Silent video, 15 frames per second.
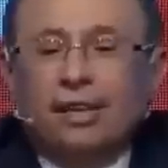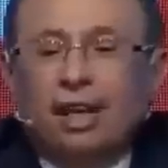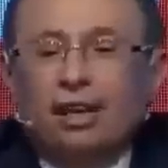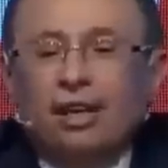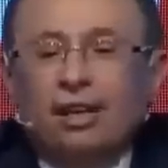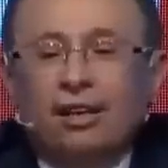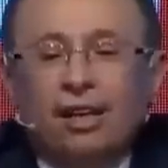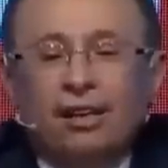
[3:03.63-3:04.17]

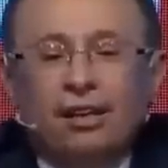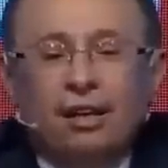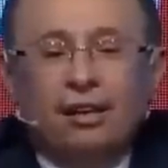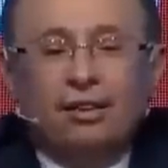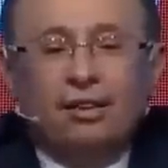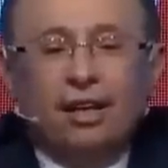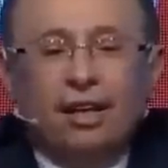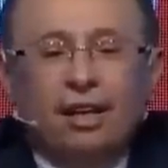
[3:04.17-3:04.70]
salyalarını
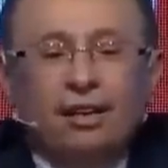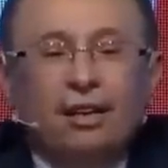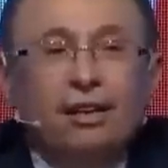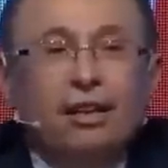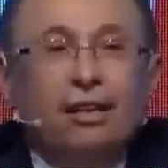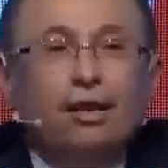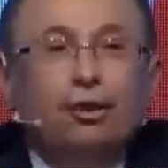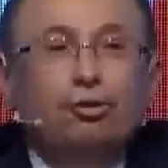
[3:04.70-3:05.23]
akıtarak
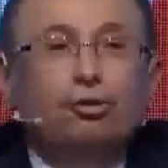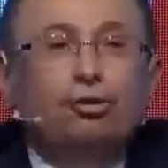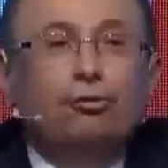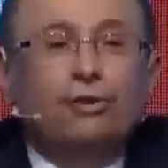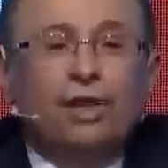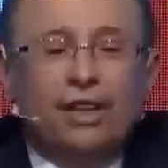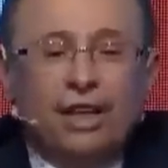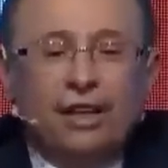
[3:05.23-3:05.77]

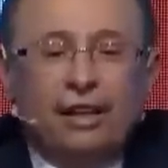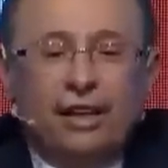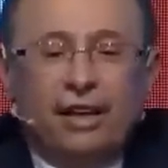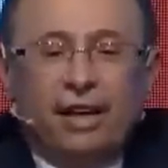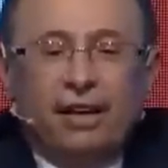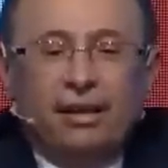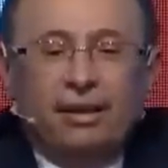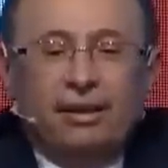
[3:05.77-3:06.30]

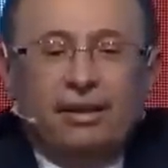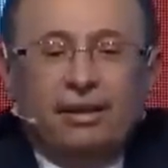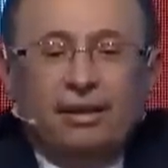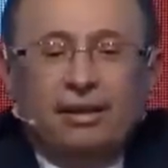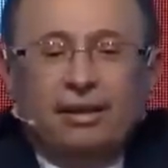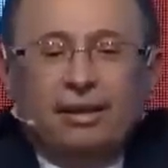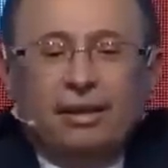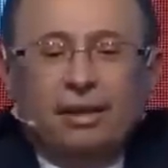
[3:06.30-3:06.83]
küfredenlere,
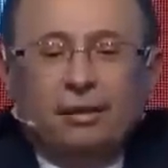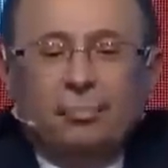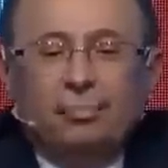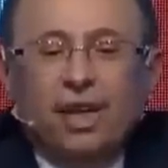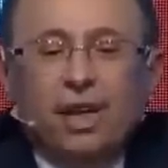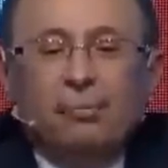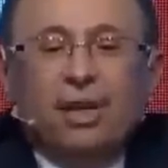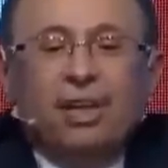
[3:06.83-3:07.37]

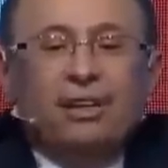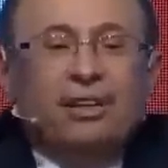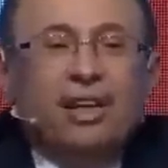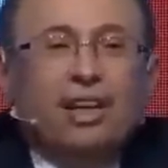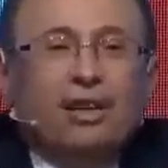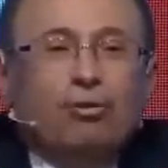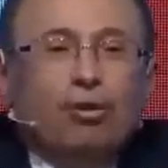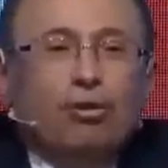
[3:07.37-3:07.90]

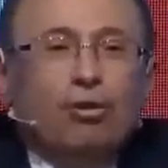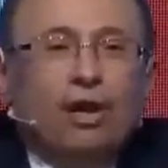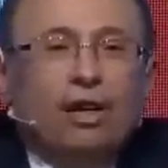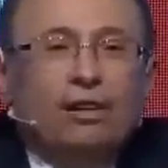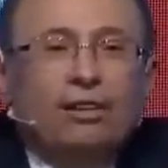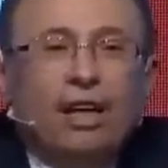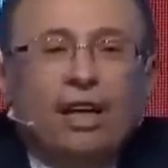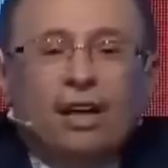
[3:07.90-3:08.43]
bilmedikleri
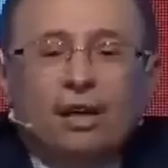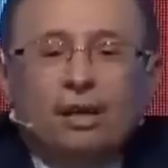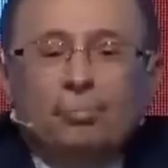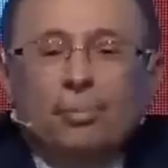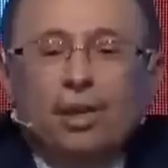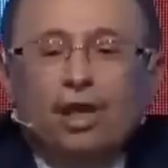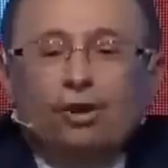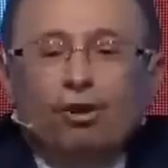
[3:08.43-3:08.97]
konularda
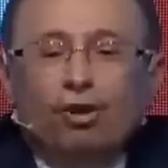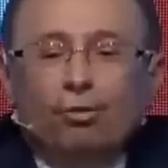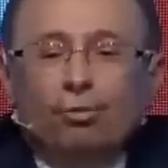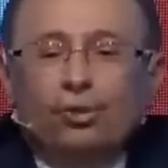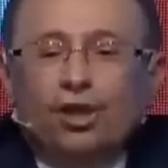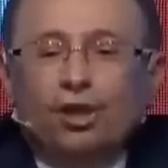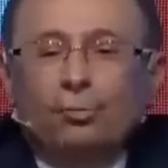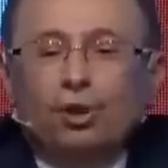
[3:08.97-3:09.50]

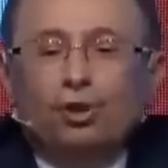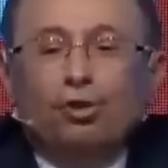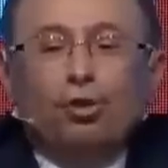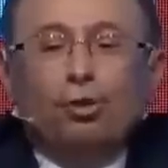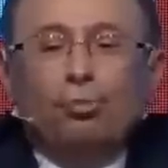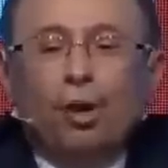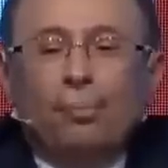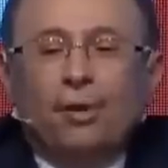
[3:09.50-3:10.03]
biliyormuş gibi
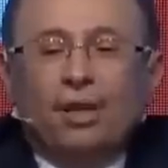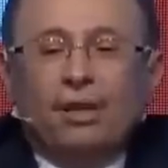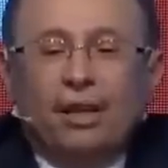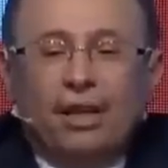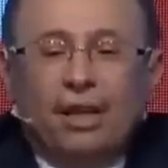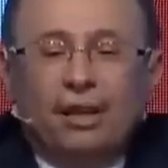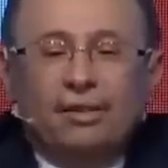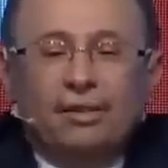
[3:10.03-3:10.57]
yorum
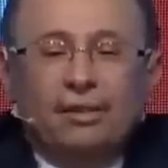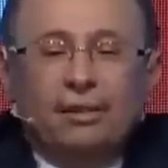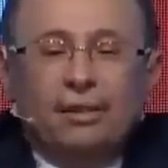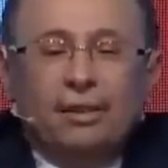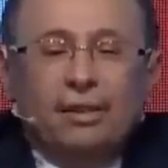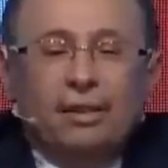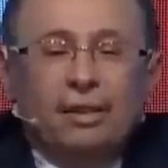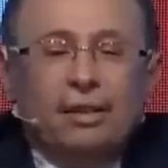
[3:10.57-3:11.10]
yapanlara,
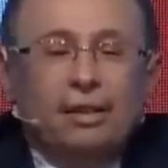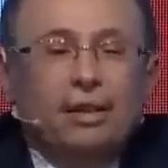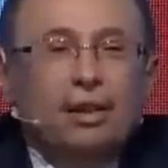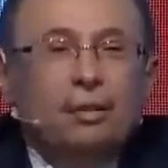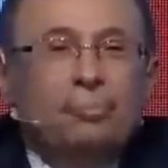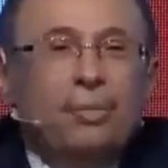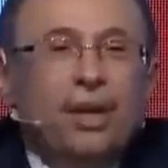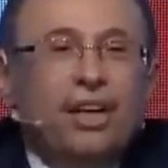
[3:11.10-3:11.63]

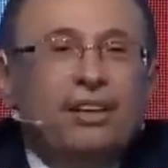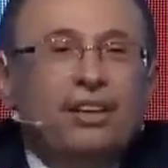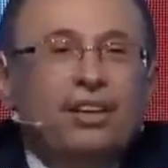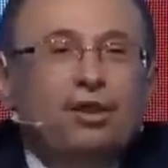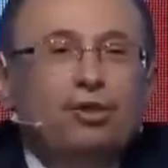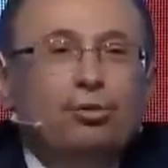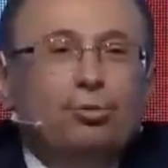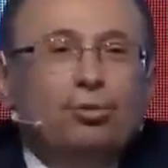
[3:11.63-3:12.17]

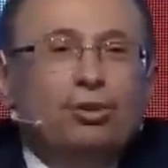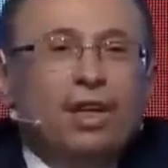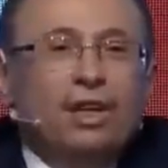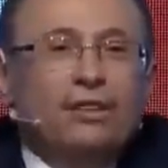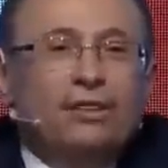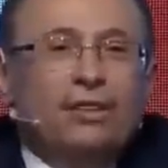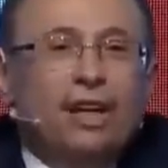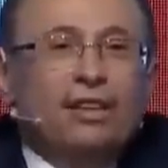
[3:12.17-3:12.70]
peyniri
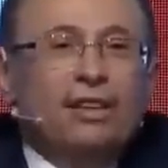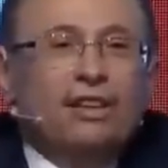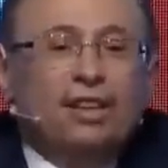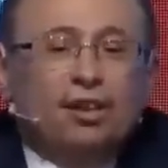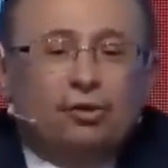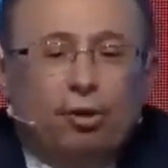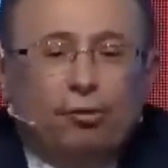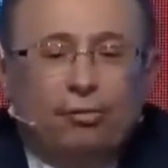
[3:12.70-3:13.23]
yumurtayı
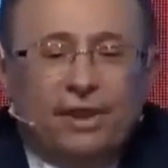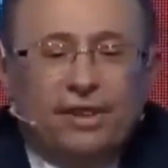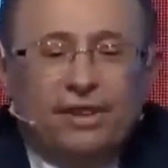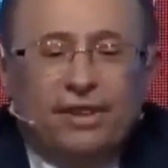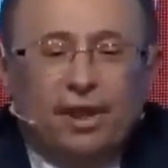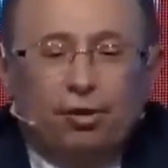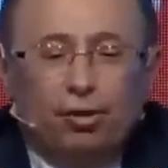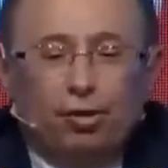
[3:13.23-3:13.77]
sadece
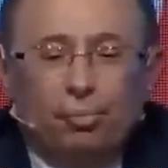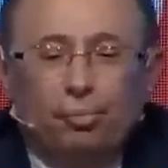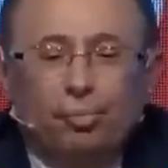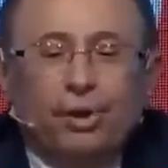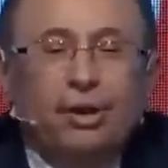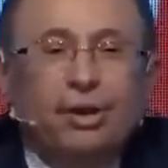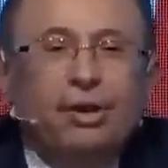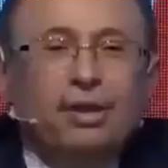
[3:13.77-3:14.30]
sofrasında
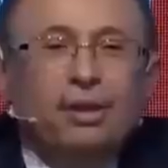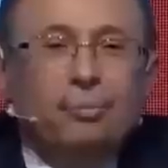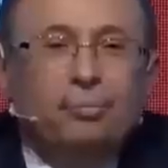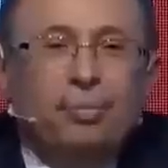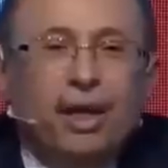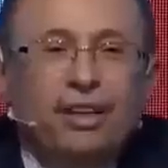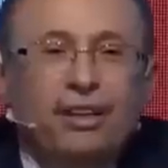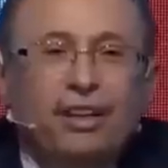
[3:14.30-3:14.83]
görüp
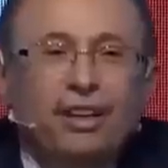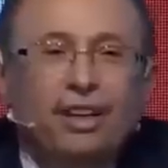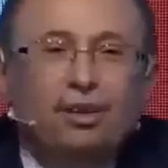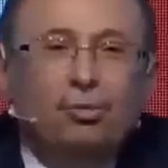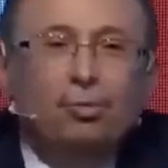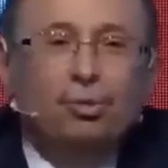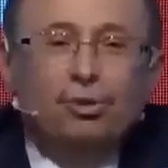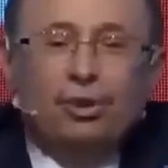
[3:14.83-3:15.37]
peynirle
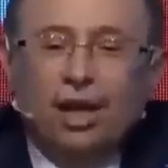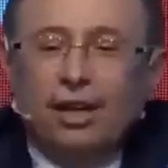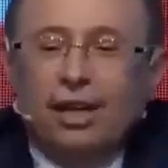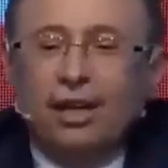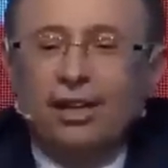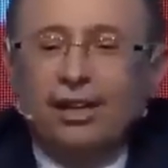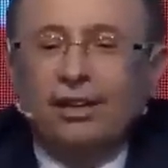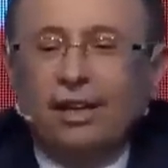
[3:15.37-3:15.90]

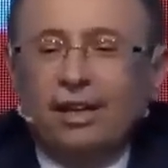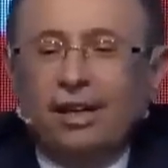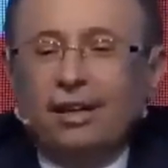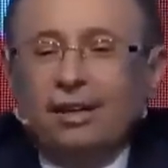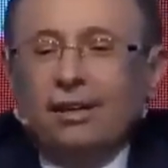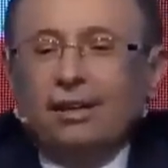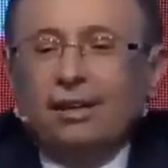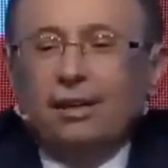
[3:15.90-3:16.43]
yumurtayla
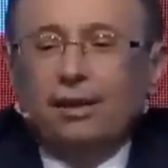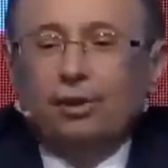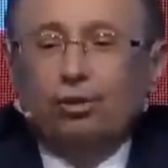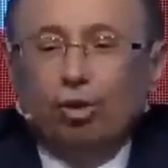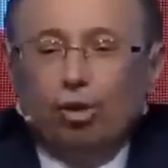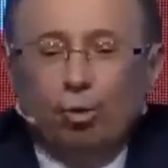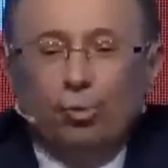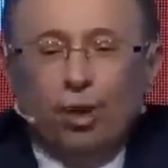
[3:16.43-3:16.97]
ilgili
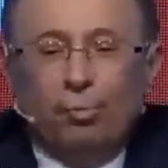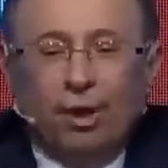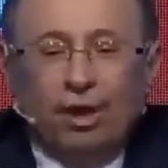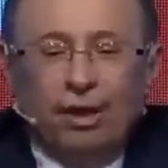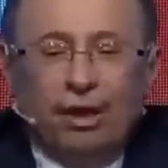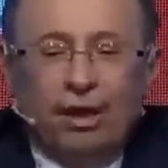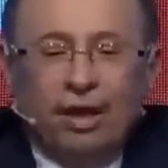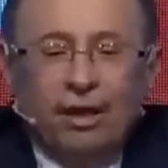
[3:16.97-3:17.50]
yorum
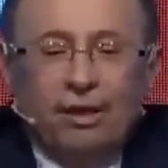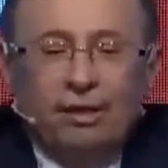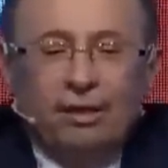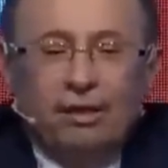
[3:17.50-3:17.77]
yapanlara,